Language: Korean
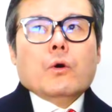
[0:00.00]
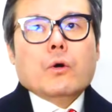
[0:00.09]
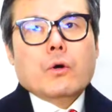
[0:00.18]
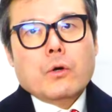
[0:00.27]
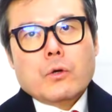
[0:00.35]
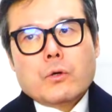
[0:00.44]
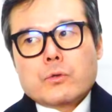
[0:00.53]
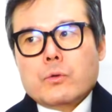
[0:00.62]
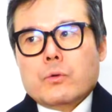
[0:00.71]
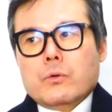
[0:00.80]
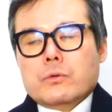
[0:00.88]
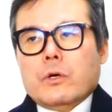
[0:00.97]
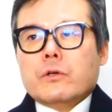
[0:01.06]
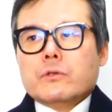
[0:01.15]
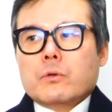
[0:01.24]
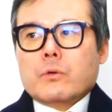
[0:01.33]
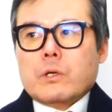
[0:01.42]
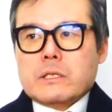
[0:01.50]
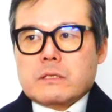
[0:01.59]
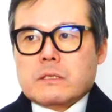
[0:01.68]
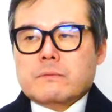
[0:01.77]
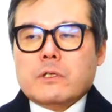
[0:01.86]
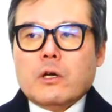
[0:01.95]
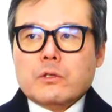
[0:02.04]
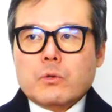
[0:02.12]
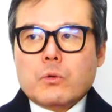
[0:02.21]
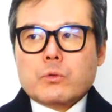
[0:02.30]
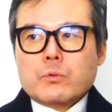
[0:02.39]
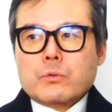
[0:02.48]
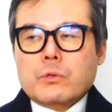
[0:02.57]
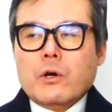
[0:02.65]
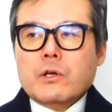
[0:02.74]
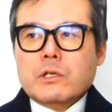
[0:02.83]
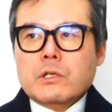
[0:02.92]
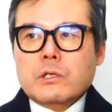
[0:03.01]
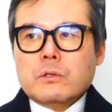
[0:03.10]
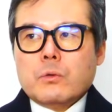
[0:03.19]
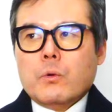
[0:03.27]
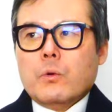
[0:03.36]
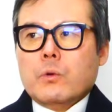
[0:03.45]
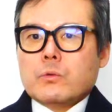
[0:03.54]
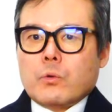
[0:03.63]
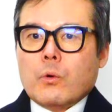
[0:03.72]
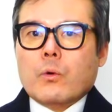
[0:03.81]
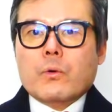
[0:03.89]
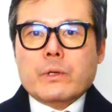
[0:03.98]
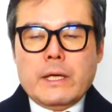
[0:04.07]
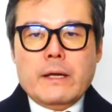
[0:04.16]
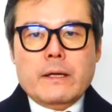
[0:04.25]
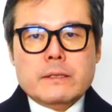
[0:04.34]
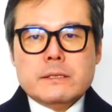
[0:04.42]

어, 도, 여의도가 지금 여의도, 여의도 동이 예,